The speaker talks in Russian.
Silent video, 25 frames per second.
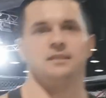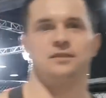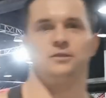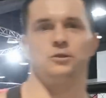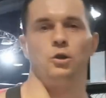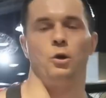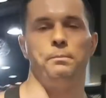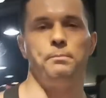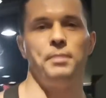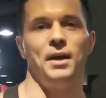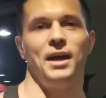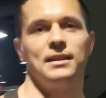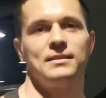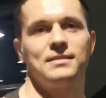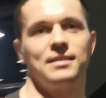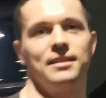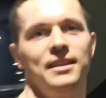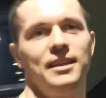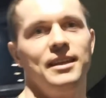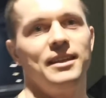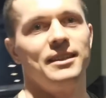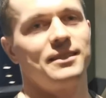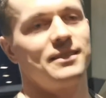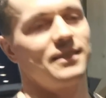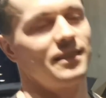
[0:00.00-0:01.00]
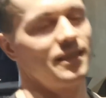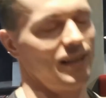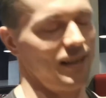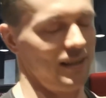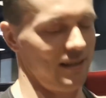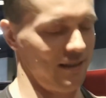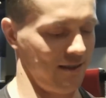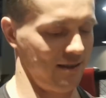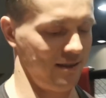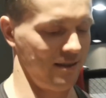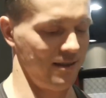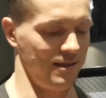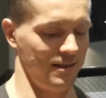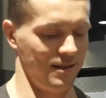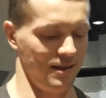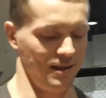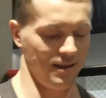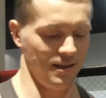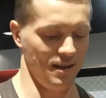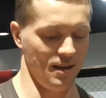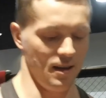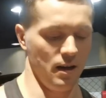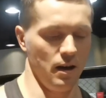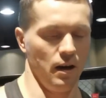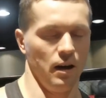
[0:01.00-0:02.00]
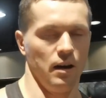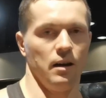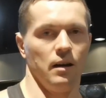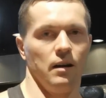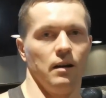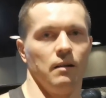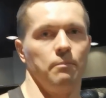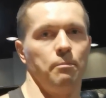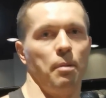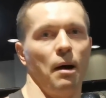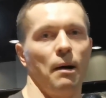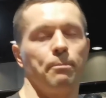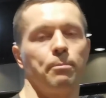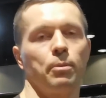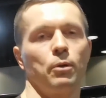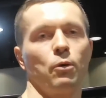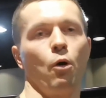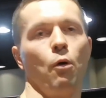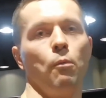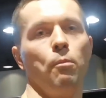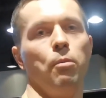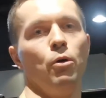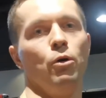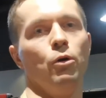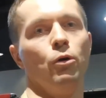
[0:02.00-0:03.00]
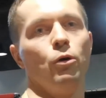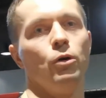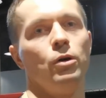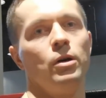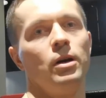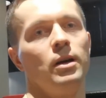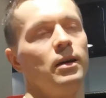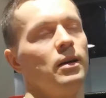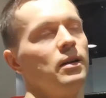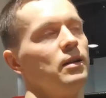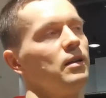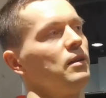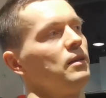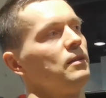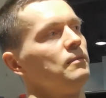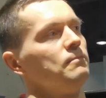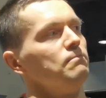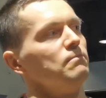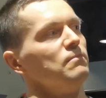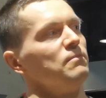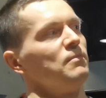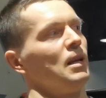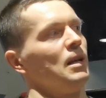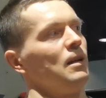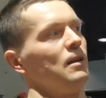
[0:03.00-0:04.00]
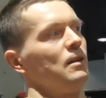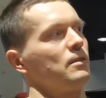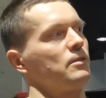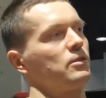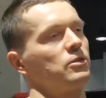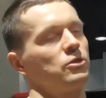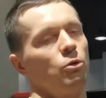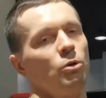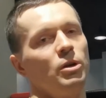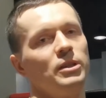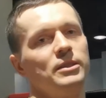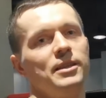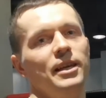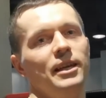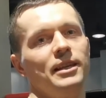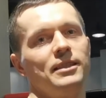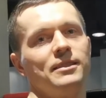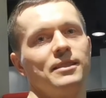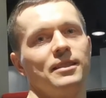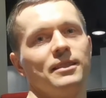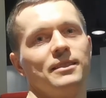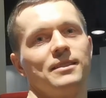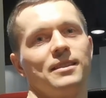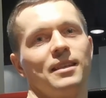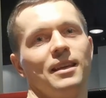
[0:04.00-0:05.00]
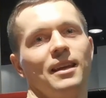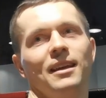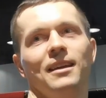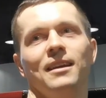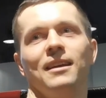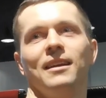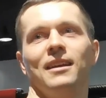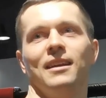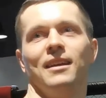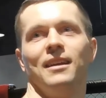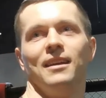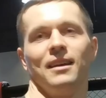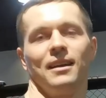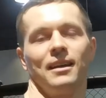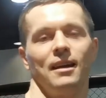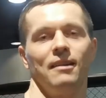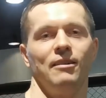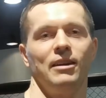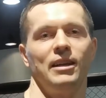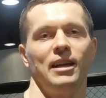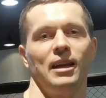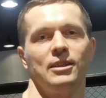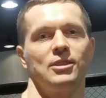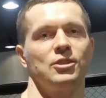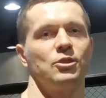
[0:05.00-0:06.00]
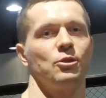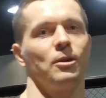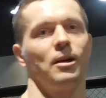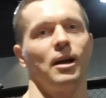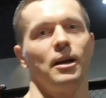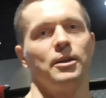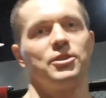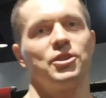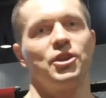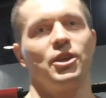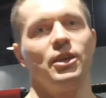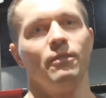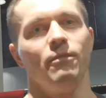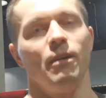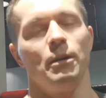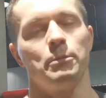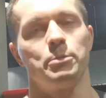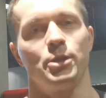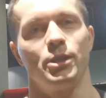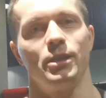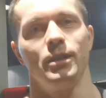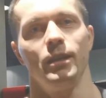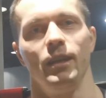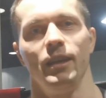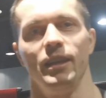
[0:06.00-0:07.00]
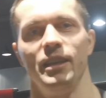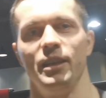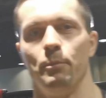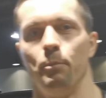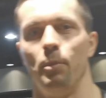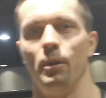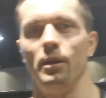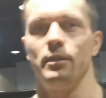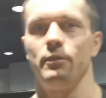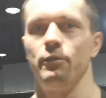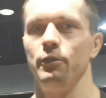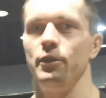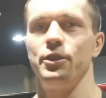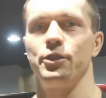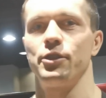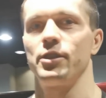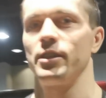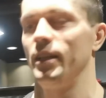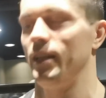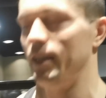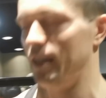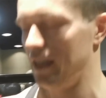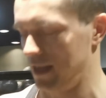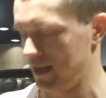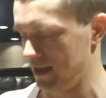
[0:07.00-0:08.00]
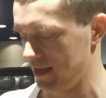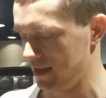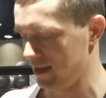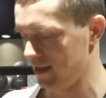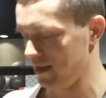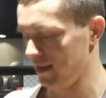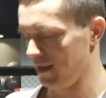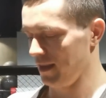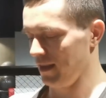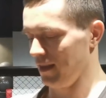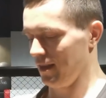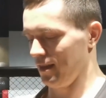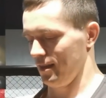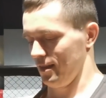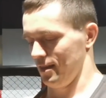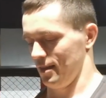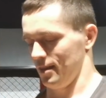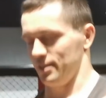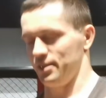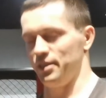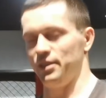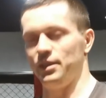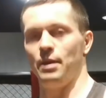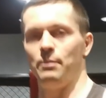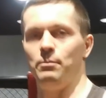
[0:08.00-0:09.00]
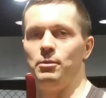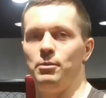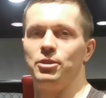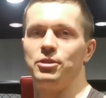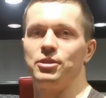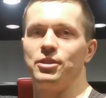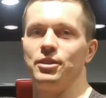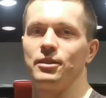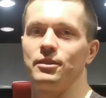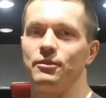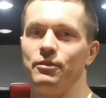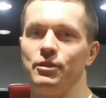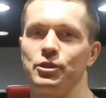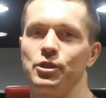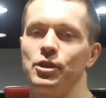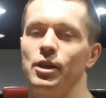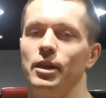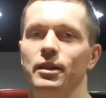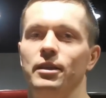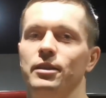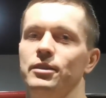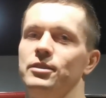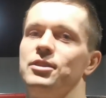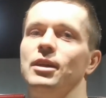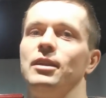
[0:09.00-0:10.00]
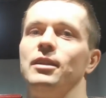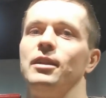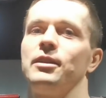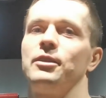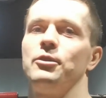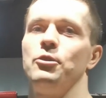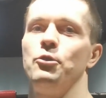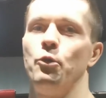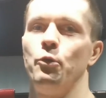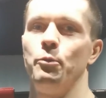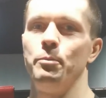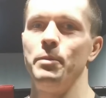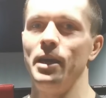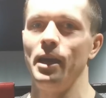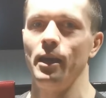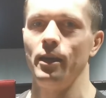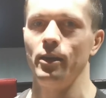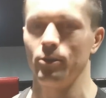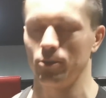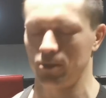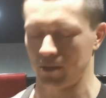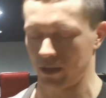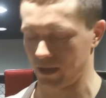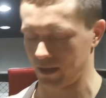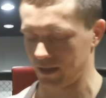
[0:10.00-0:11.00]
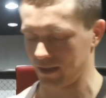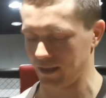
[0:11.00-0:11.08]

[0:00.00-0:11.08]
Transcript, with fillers: Сто пять есть. Попробую 110. Говорят, что качки вообще неподвижные, динамичных движений делать не умеют.